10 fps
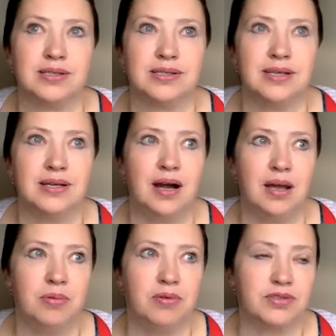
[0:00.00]

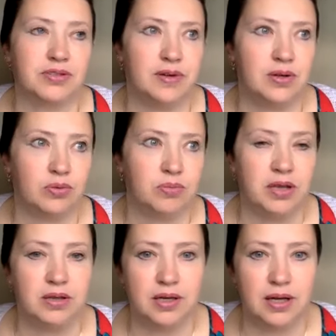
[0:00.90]
деньгами вызывают у меня
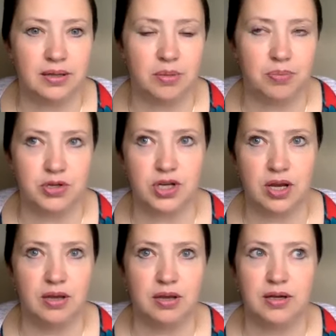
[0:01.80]
некое
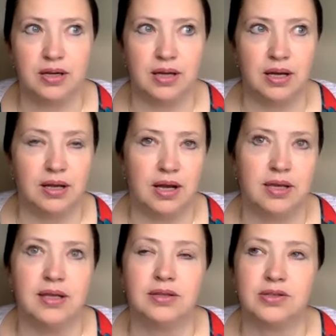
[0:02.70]
напряжение и
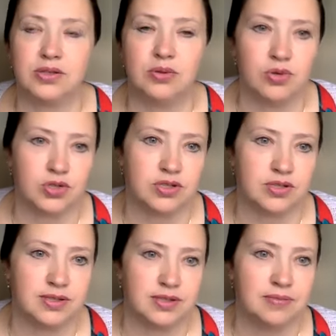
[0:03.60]
какие-то
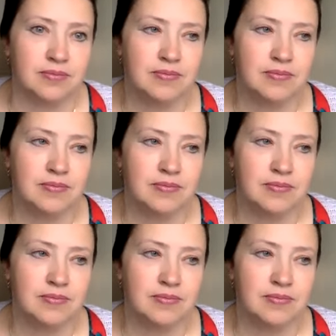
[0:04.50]
сложности